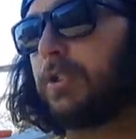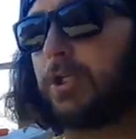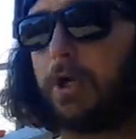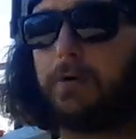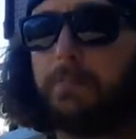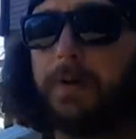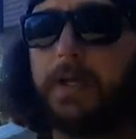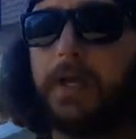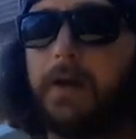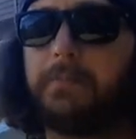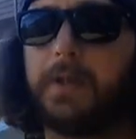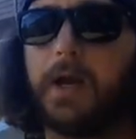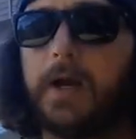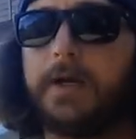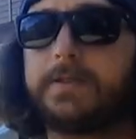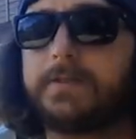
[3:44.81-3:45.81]
Já que eu peguei a
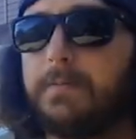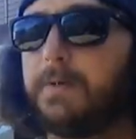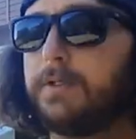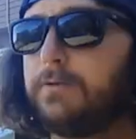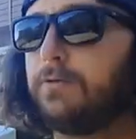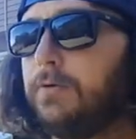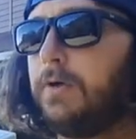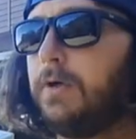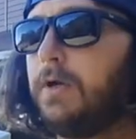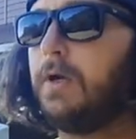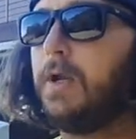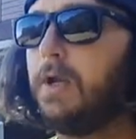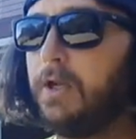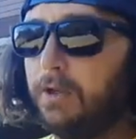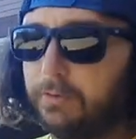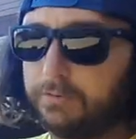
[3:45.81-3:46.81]
minha raiz amador,
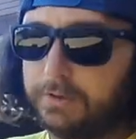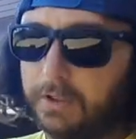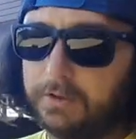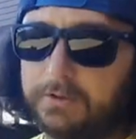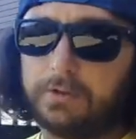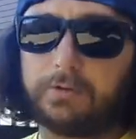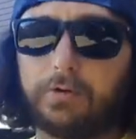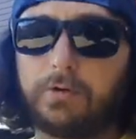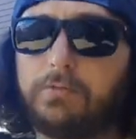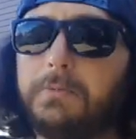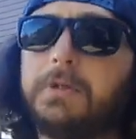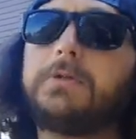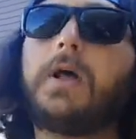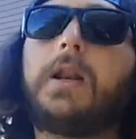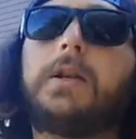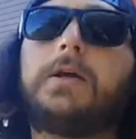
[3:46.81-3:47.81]
eu tenho que ter o
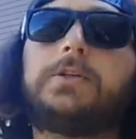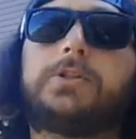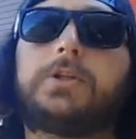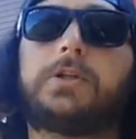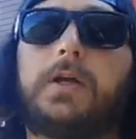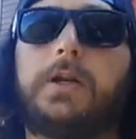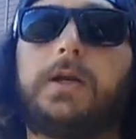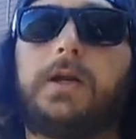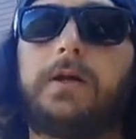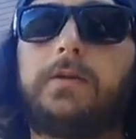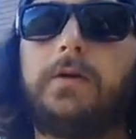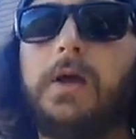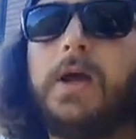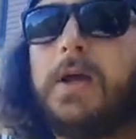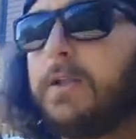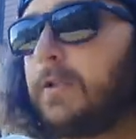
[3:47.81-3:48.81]
documento da lancha, tá ligado?
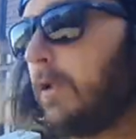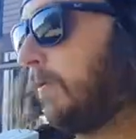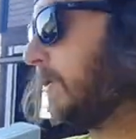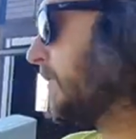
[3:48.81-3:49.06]
Então quando o